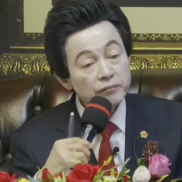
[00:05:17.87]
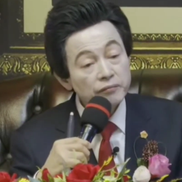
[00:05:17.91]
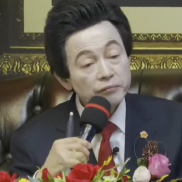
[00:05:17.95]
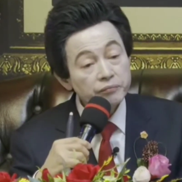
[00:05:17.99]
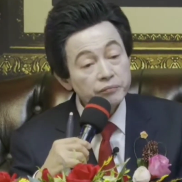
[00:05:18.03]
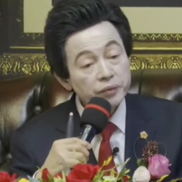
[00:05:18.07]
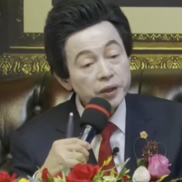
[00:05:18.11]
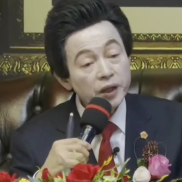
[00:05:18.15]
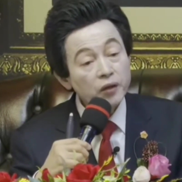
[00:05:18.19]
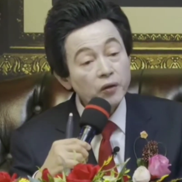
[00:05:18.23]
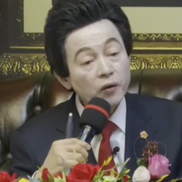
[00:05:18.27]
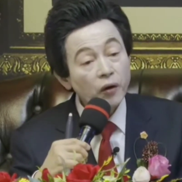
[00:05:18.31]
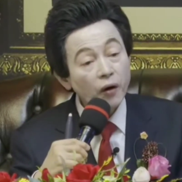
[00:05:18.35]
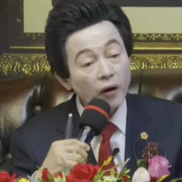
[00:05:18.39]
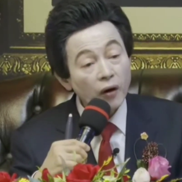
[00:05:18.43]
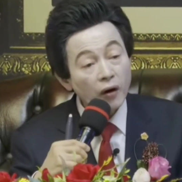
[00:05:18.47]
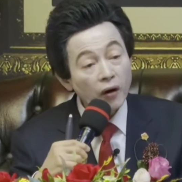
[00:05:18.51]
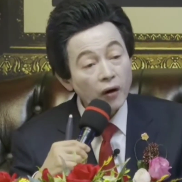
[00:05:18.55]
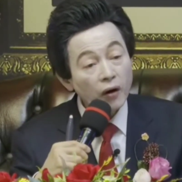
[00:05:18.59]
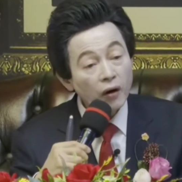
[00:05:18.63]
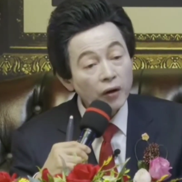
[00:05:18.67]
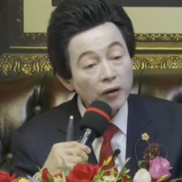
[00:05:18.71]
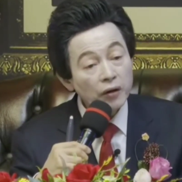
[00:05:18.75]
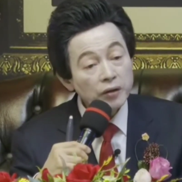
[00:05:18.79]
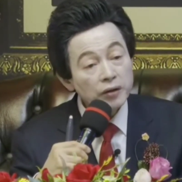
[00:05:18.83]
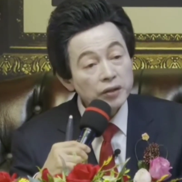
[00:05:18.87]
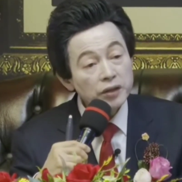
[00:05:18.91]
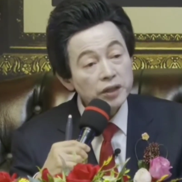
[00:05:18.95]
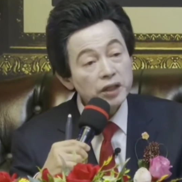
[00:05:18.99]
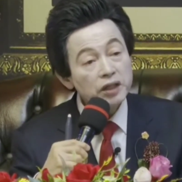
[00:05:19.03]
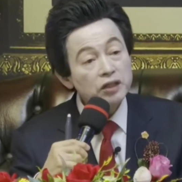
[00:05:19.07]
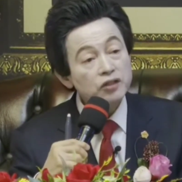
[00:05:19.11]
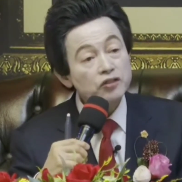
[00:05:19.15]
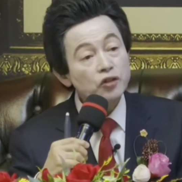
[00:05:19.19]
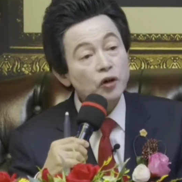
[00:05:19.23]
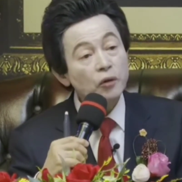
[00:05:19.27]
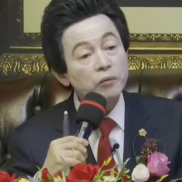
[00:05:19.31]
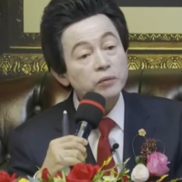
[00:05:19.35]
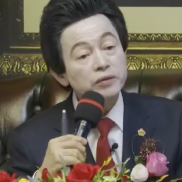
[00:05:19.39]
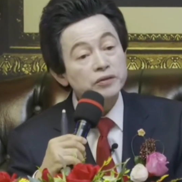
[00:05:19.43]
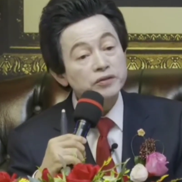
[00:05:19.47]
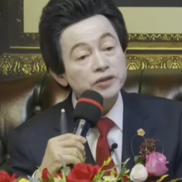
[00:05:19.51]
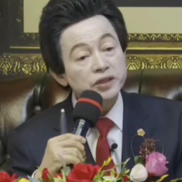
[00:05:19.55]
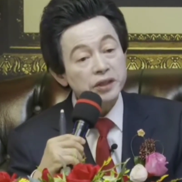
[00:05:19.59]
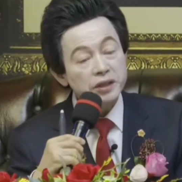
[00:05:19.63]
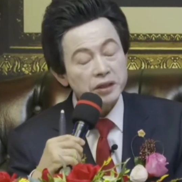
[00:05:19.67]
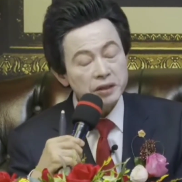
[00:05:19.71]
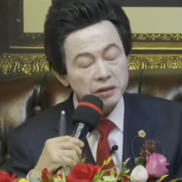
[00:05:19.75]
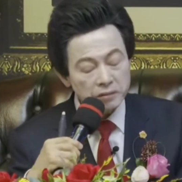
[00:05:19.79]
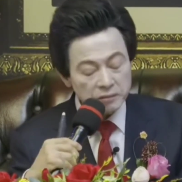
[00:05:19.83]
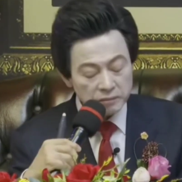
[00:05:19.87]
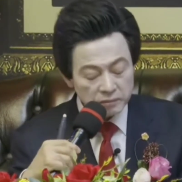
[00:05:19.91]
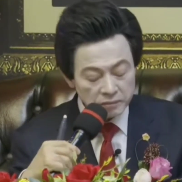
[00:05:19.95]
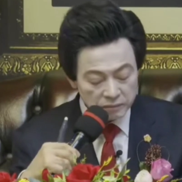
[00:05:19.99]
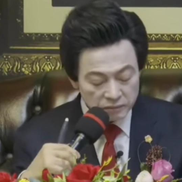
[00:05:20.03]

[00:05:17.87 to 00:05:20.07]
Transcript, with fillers: 피코. 1조분지 1.